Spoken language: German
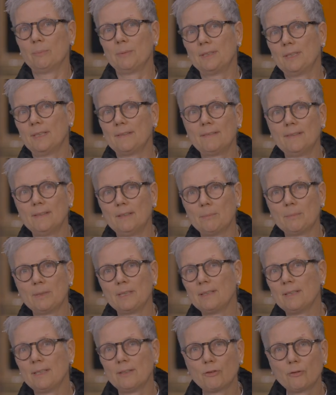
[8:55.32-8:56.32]
wenn man jetzt hier
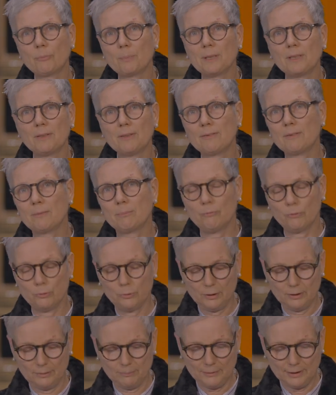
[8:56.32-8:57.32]
jemanden anspricht,
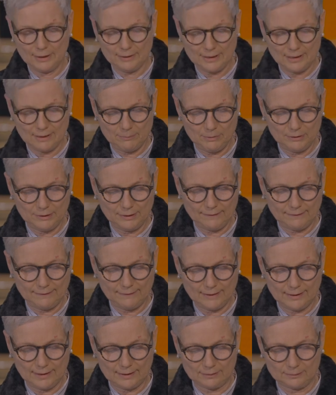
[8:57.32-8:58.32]
würde ihm der Name nicht
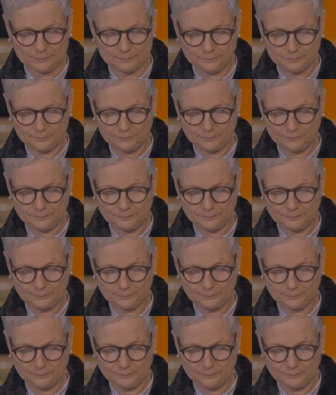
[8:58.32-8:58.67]
sagen.